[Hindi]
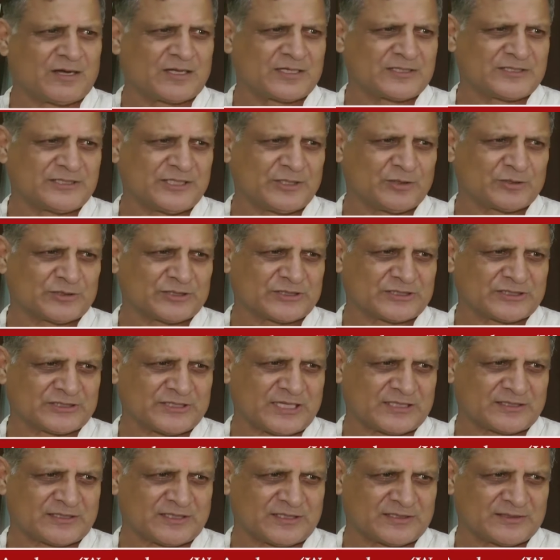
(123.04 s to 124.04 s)
कांग्रेस ही है किसके
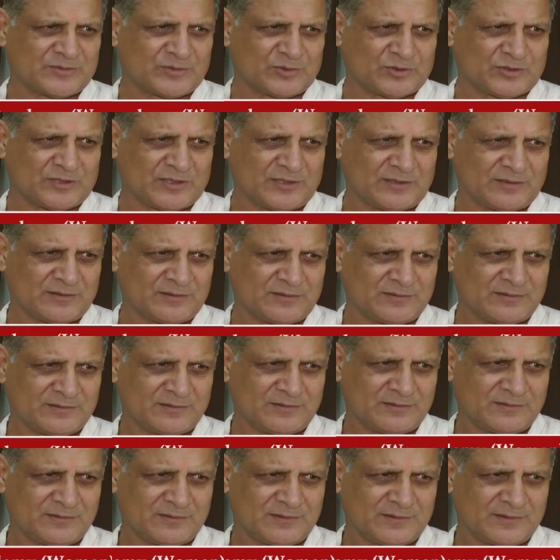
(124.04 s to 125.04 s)
साथ करेंगे समझौता
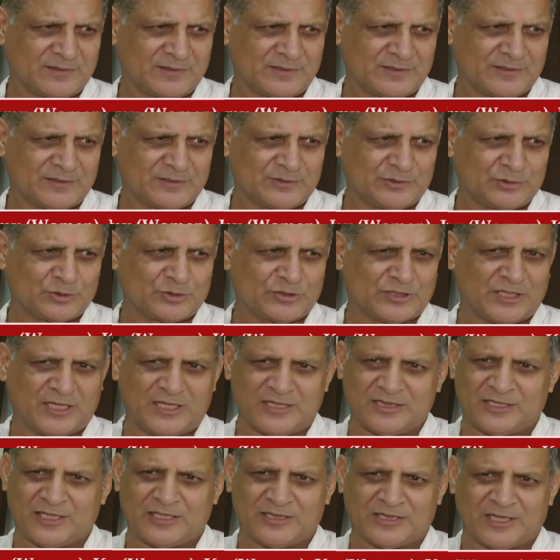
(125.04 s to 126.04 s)
जो
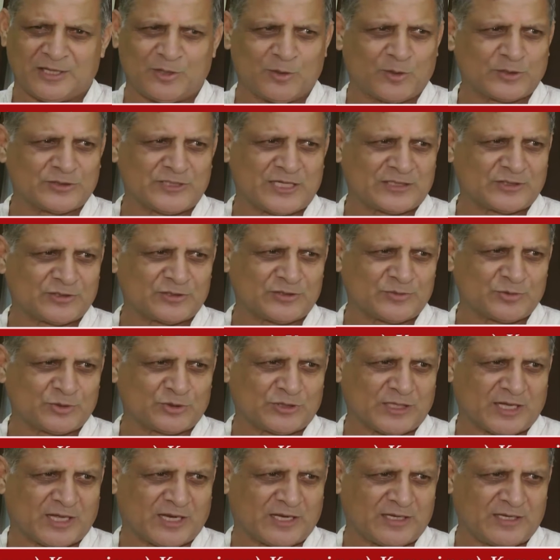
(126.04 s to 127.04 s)
तीन थी तीनों के साथ तो उसने
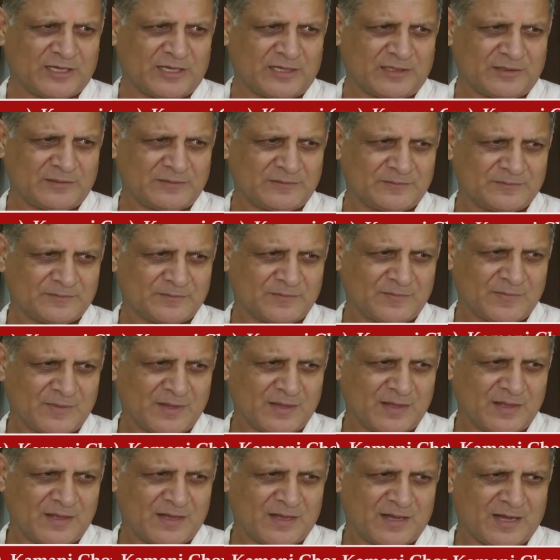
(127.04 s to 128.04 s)
उत्तर कर लिया
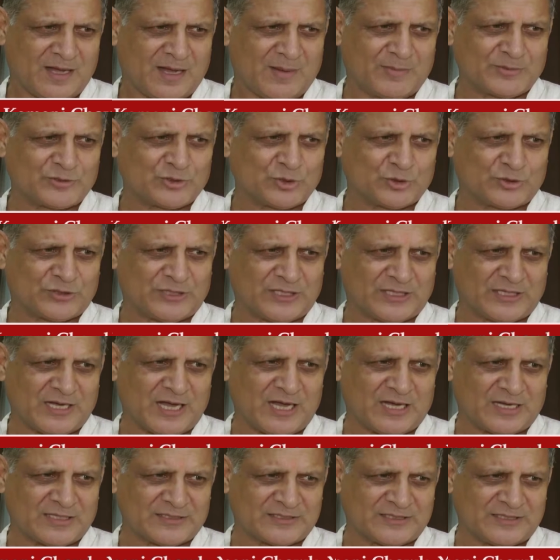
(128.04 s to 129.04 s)
अब चौथी
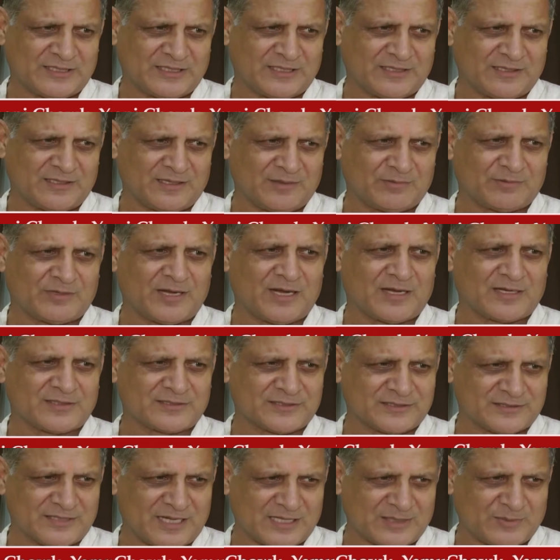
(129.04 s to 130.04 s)
कांग्रेस ही है अब
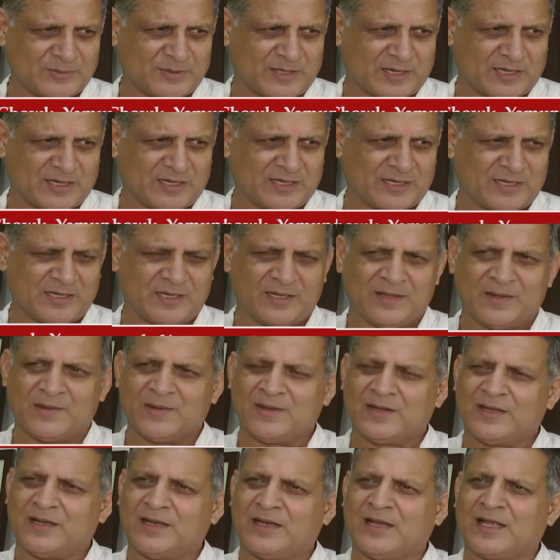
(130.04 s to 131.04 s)
कांग्रेस के साथ भी कर लेंगे
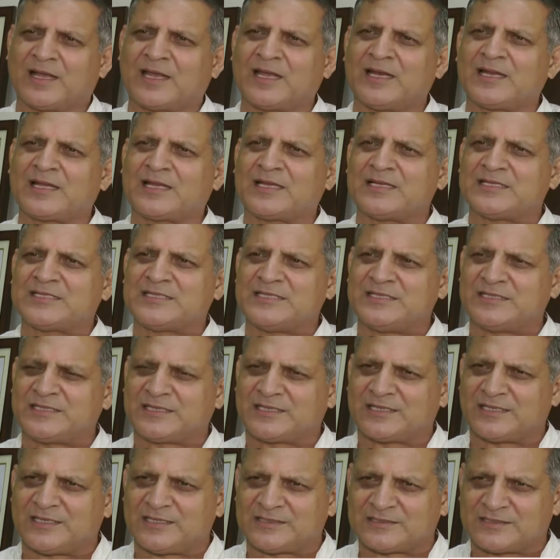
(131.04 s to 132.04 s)
लेकिन किसी
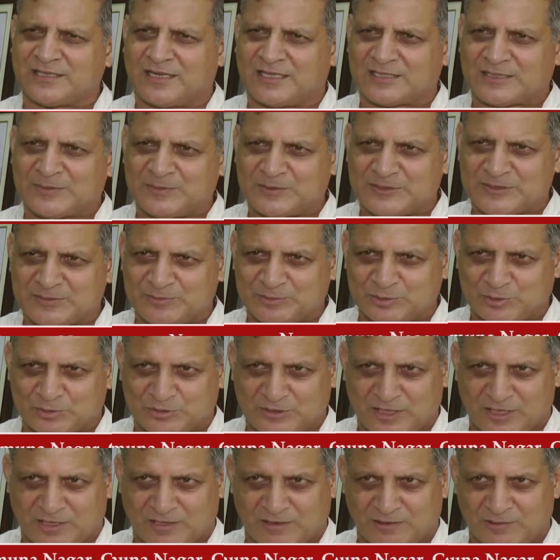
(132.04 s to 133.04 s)
के साथ भी
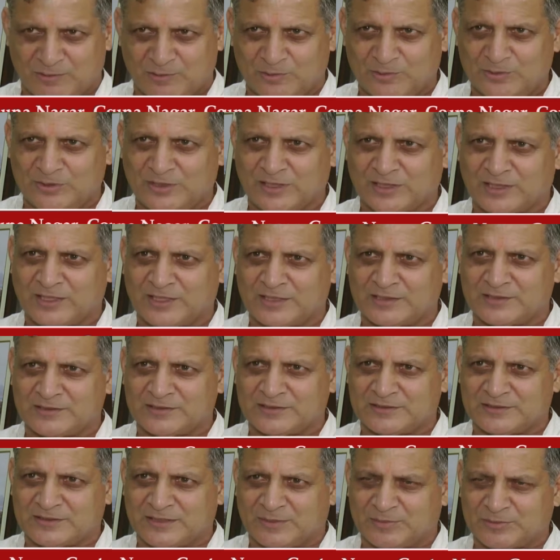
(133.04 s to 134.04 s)
समझौता कर लो देखिए
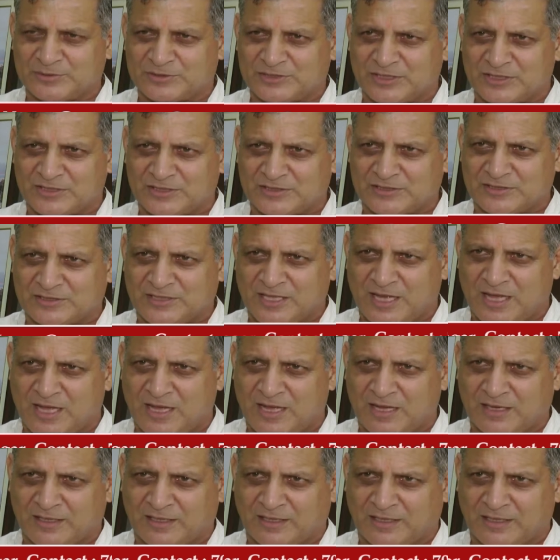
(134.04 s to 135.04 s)
जब
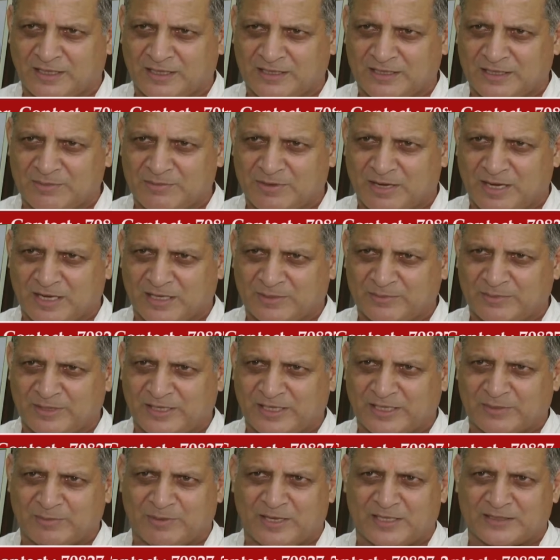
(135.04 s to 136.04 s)
जनता के दिमाग में
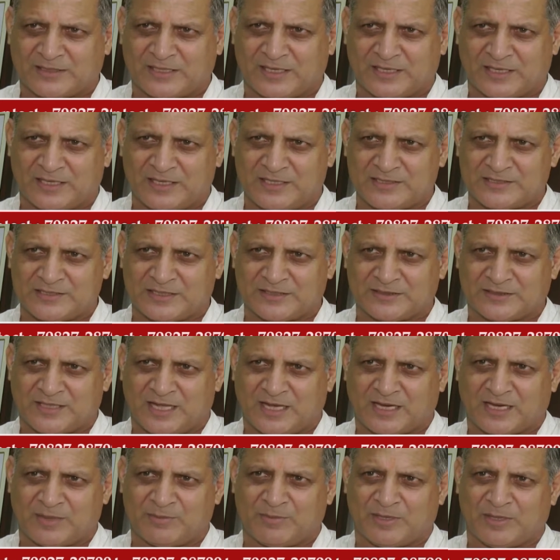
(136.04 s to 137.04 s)
एक बात है कि
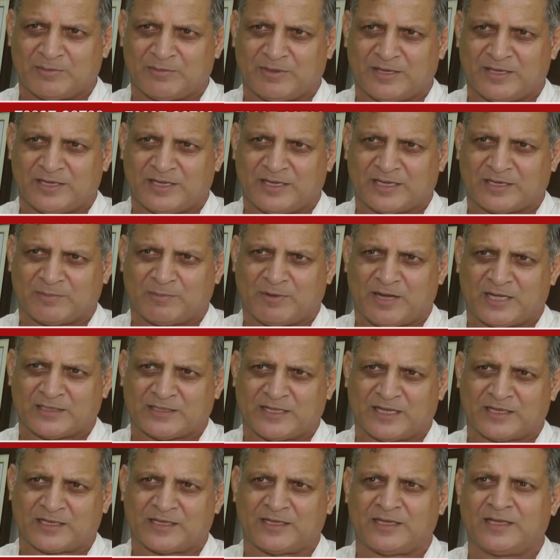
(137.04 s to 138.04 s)
जनता के मन में एक
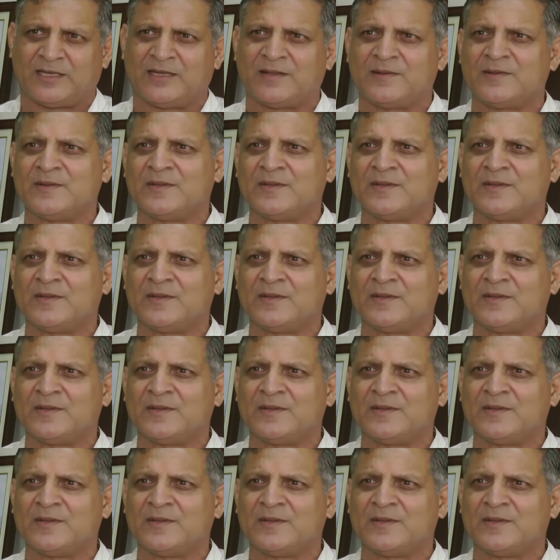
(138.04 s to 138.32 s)
बात है कि